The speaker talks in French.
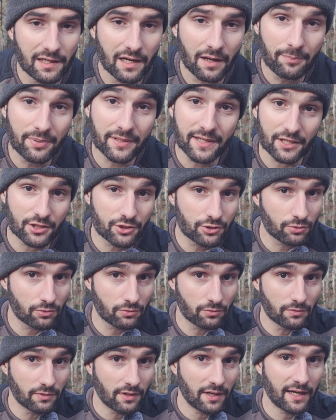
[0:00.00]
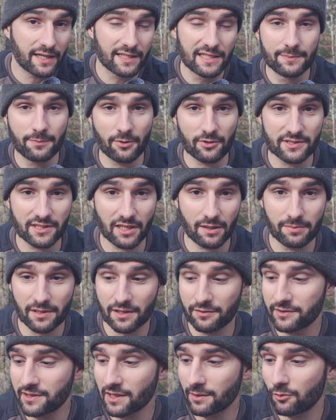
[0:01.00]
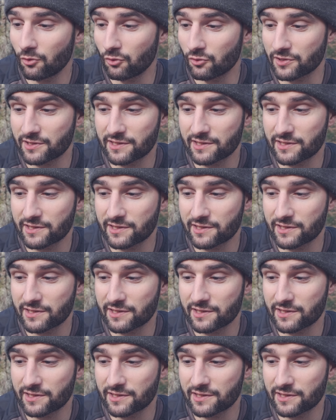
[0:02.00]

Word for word: L'application indispensable, évidemment,